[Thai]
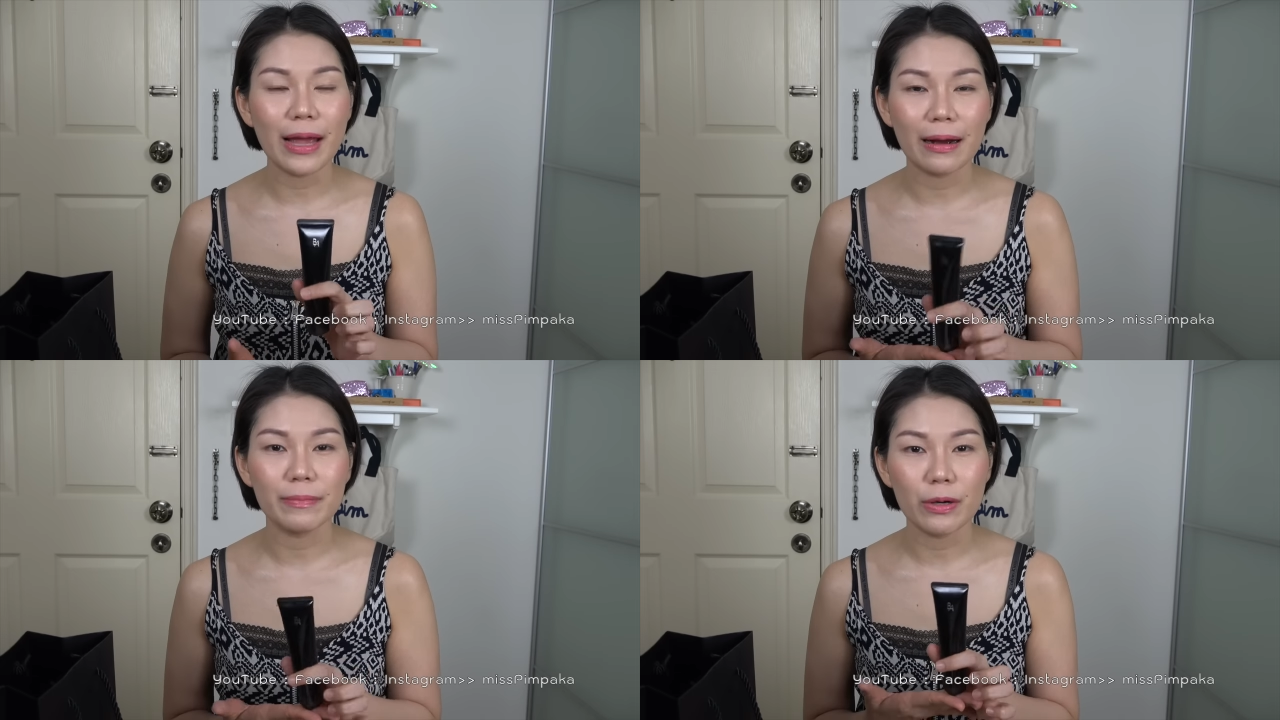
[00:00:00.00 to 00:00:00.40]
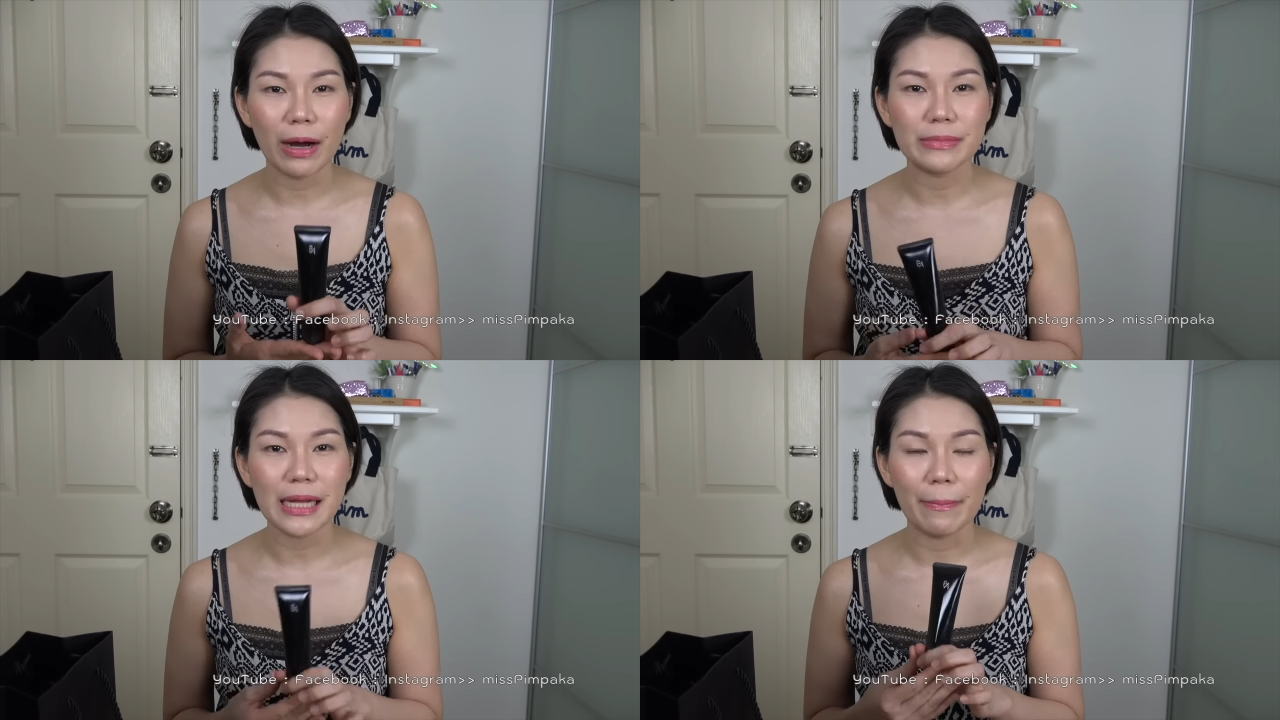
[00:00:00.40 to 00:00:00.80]
ยังมีค
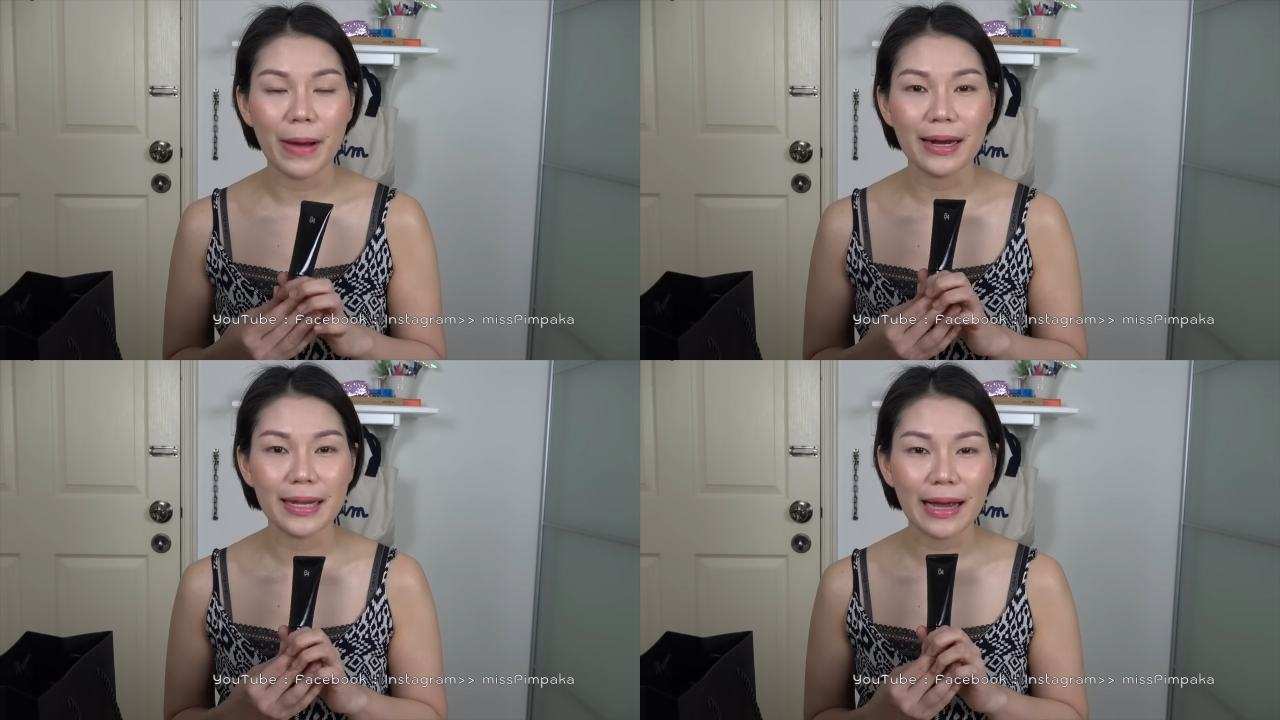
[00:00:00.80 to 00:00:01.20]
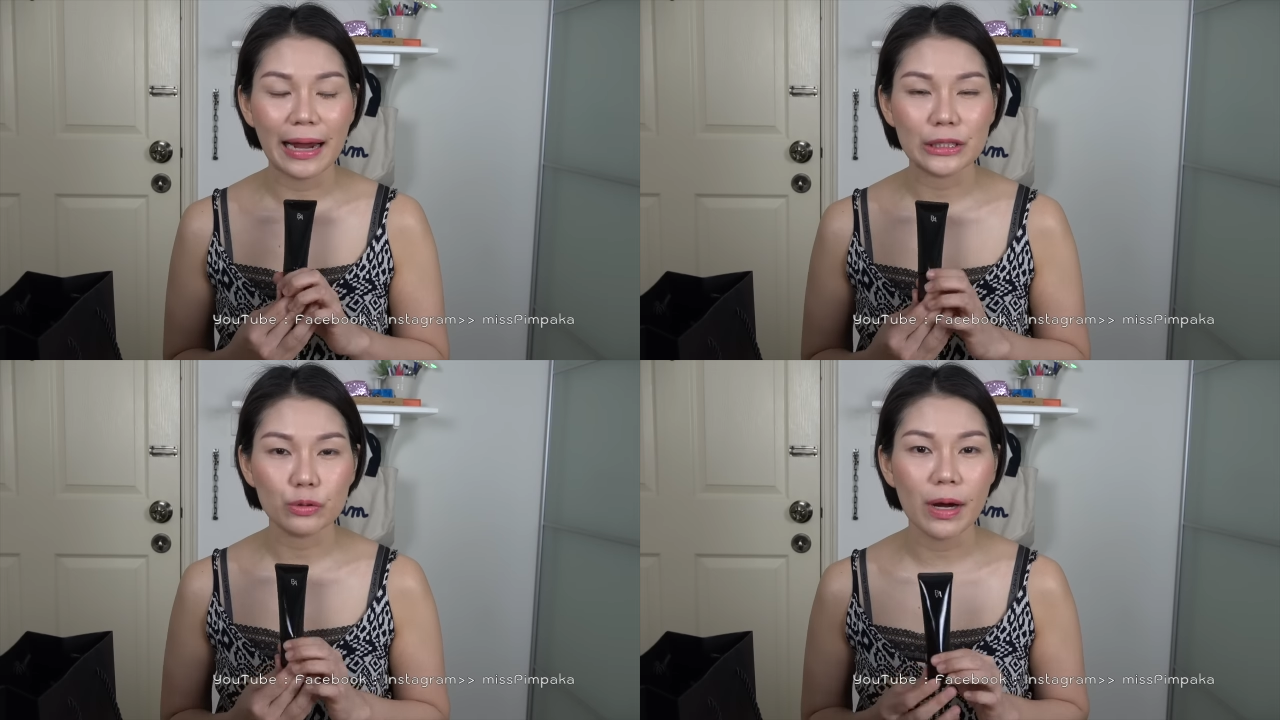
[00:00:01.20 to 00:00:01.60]
วามสามารถในกา
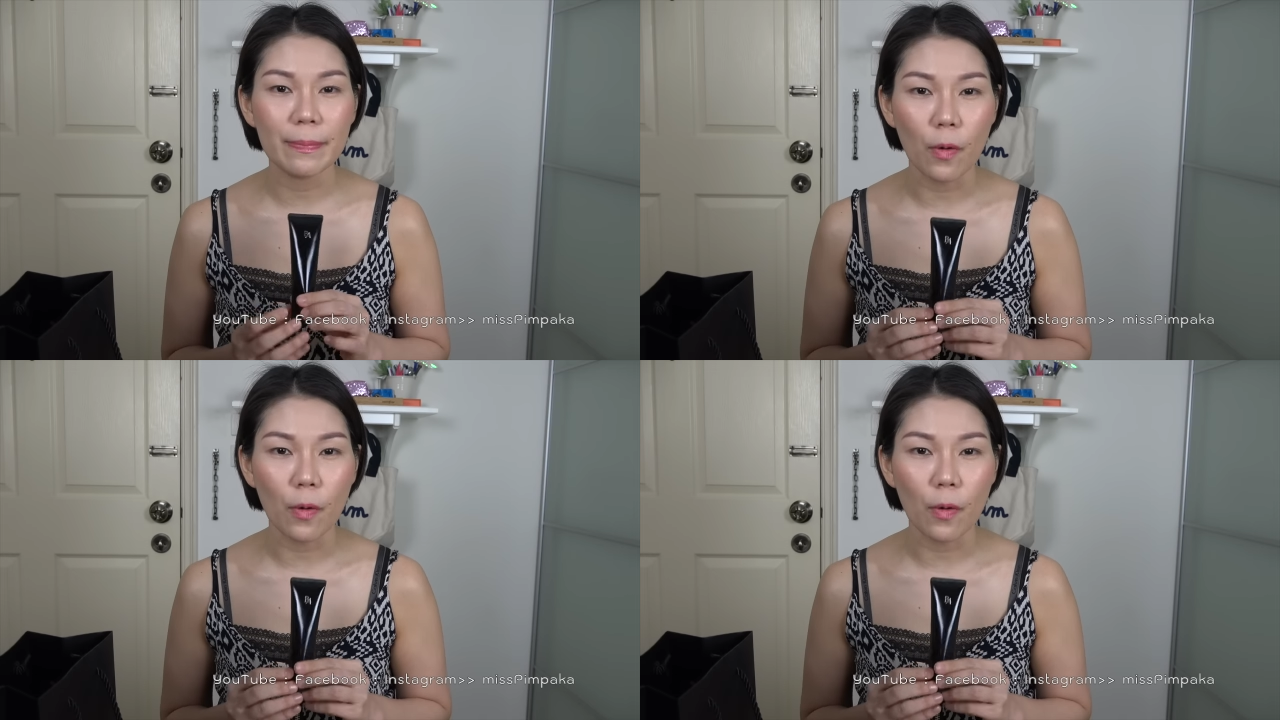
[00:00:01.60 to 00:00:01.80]
รช่วย